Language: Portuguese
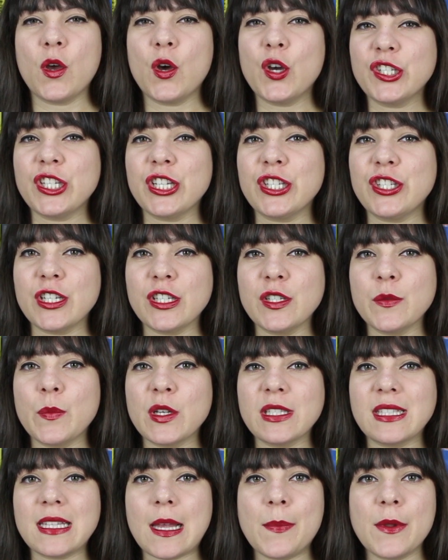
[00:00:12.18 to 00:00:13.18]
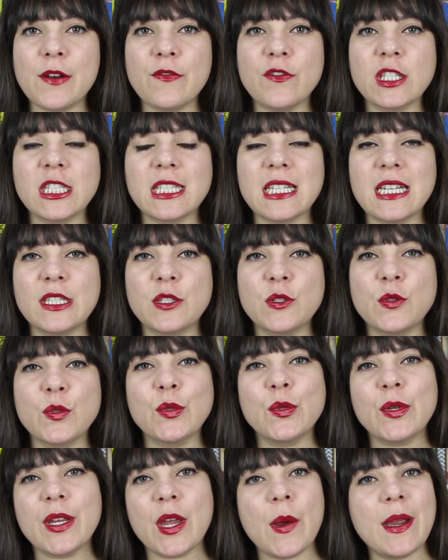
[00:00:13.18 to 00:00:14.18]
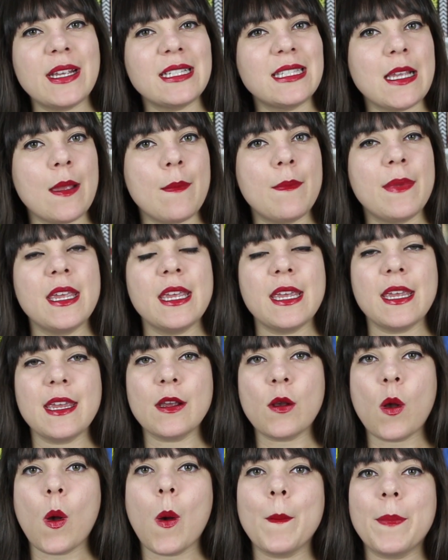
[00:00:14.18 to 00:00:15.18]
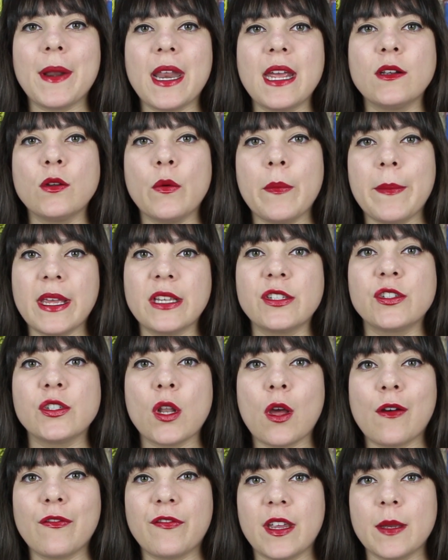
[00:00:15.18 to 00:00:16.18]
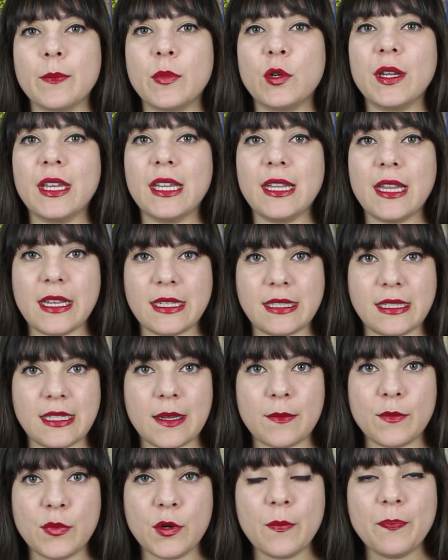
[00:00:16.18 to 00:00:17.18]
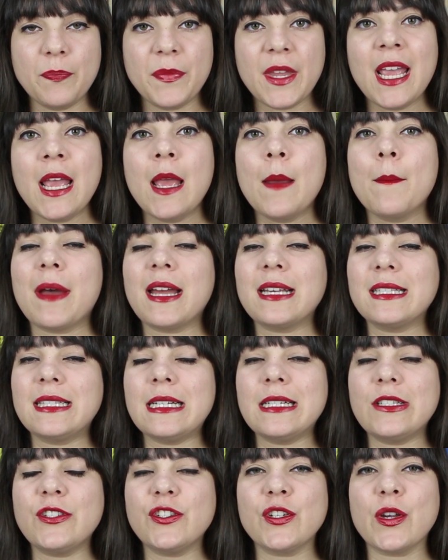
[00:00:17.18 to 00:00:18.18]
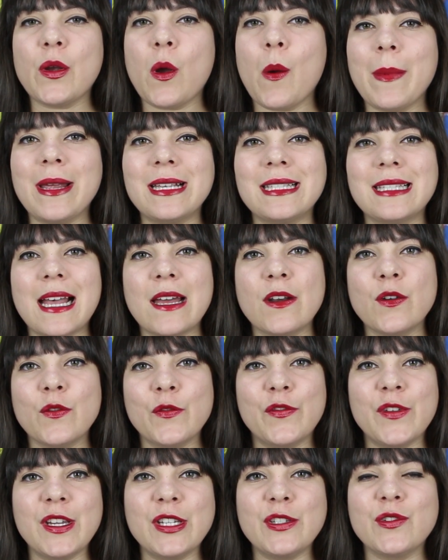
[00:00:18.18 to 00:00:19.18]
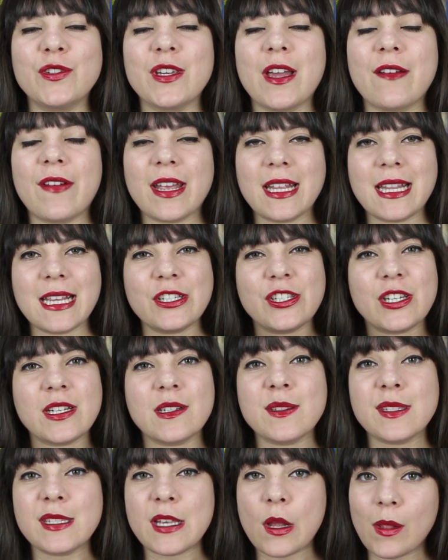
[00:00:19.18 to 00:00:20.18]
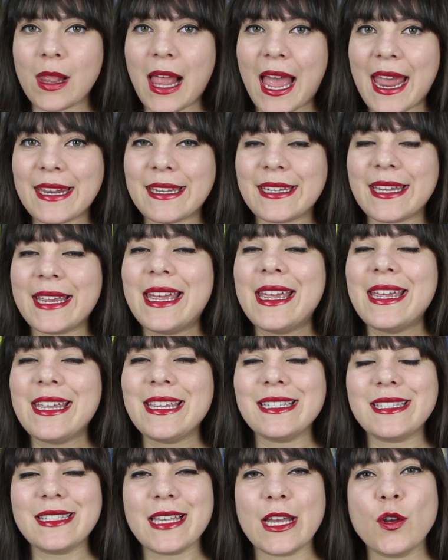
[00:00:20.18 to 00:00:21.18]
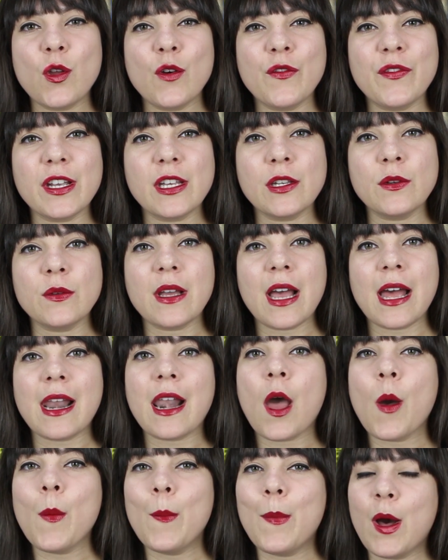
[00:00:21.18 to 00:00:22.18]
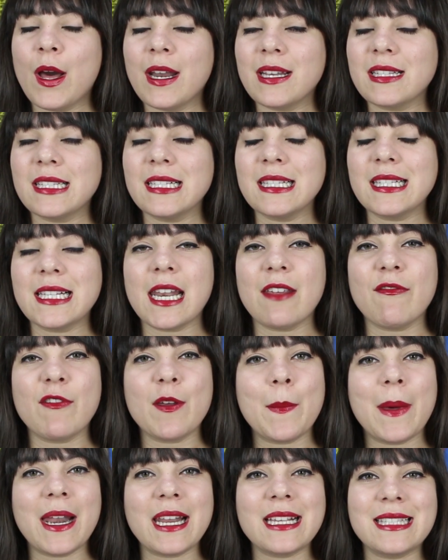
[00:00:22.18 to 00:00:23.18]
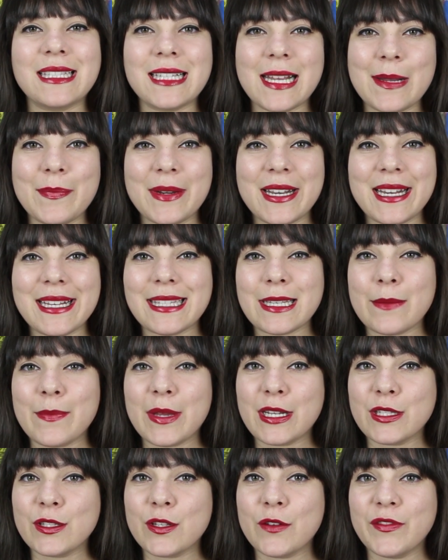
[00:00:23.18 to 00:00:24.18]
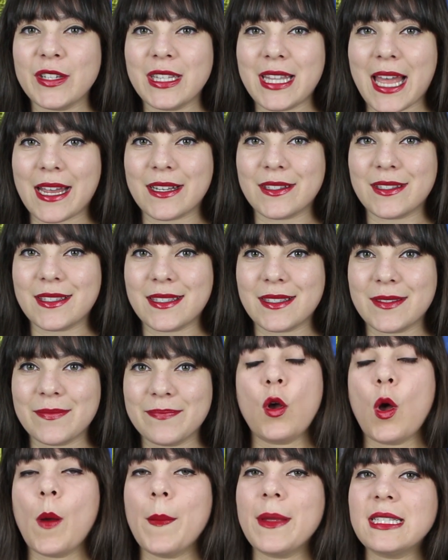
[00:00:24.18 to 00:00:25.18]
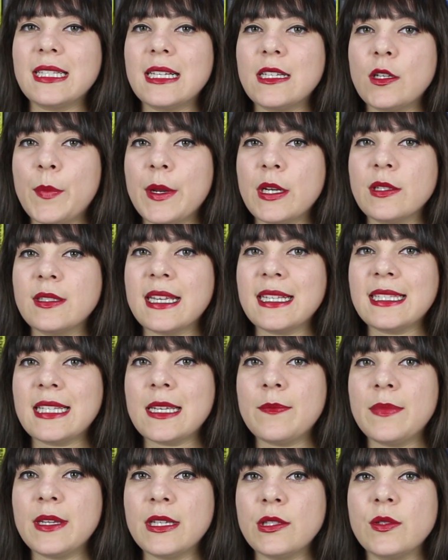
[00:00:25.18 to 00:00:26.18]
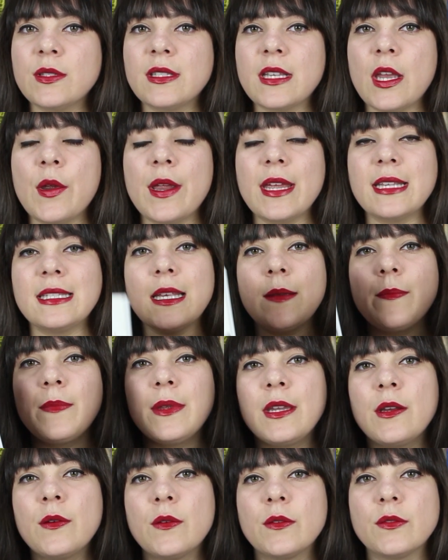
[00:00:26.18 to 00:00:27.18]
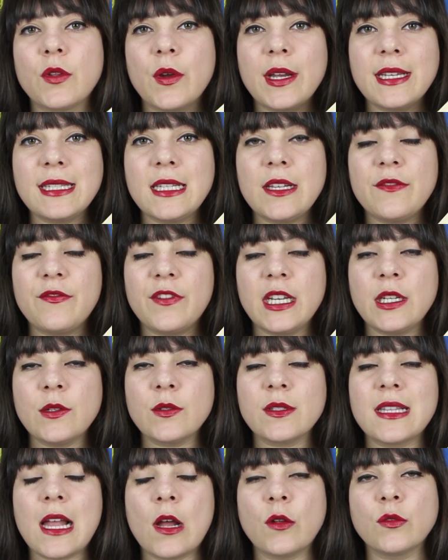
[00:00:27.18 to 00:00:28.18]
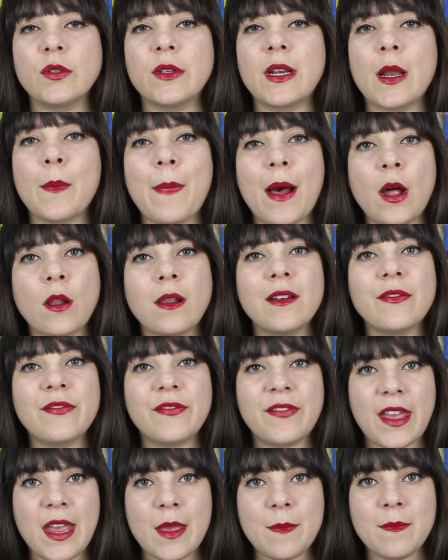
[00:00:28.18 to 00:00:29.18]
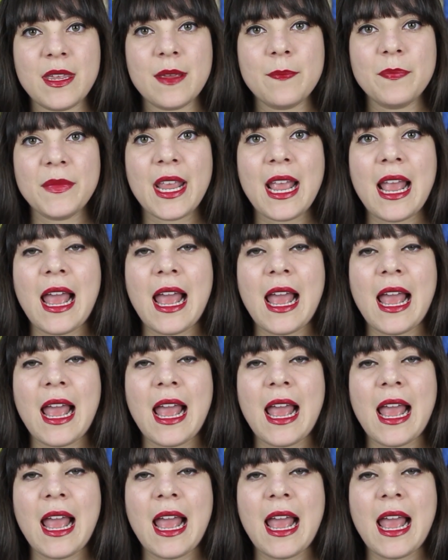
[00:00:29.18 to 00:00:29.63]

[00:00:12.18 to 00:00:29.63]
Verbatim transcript: Hoje é dia de mostrar para vocês tudo que eu recebi e comprei no mês de novembro e dezembro. Mas antes de começar o vídeo, já vai deixando seu like e se é novo aqui no canal, bora se inscrever para sempre receber as novidades. Começando pelos recebidos, eu recebi dois livrinhos da autora Paula Feb.